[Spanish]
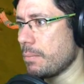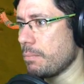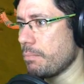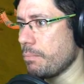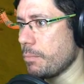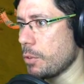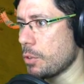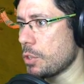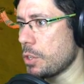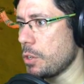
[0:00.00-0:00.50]

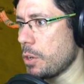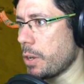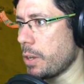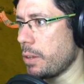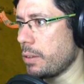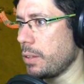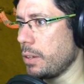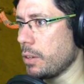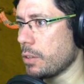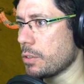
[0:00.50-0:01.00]
No sé yo qué
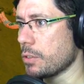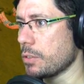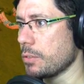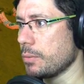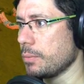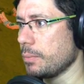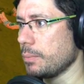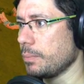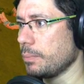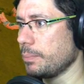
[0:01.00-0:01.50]
deciros.
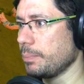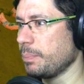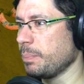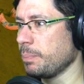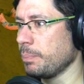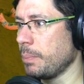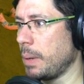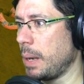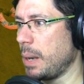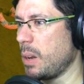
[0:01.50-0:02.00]

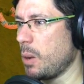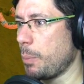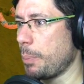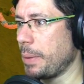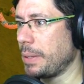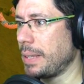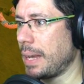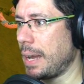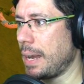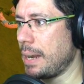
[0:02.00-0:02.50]
Vale, el
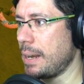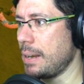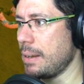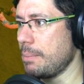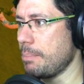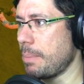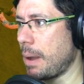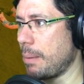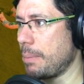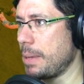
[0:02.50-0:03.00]

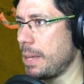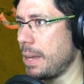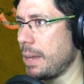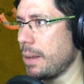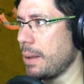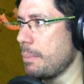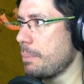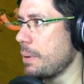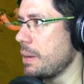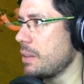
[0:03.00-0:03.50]
hospital va
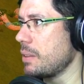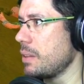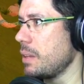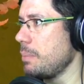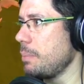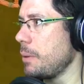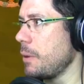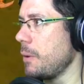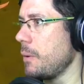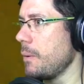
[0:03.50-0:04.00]
bien en
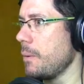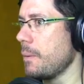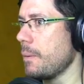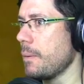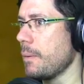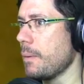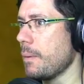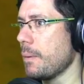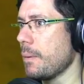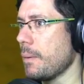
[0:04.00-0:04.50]
principio.
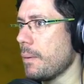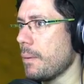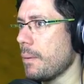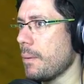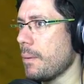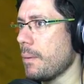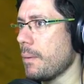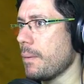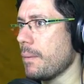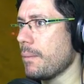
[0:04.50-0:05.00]

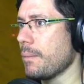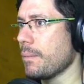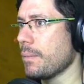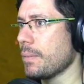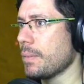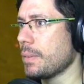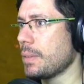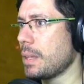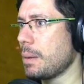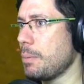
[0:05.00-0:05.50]

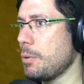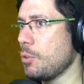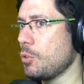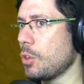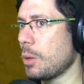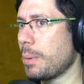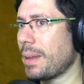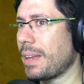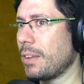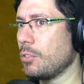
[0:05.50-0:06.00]
¿Tres
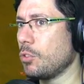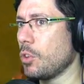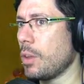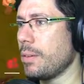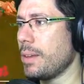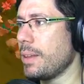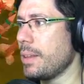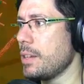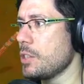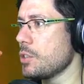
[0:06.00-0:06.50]
minutos que me quedan
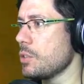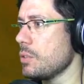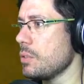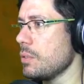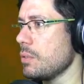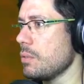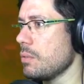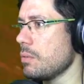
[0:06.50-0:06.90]
todavía de eso?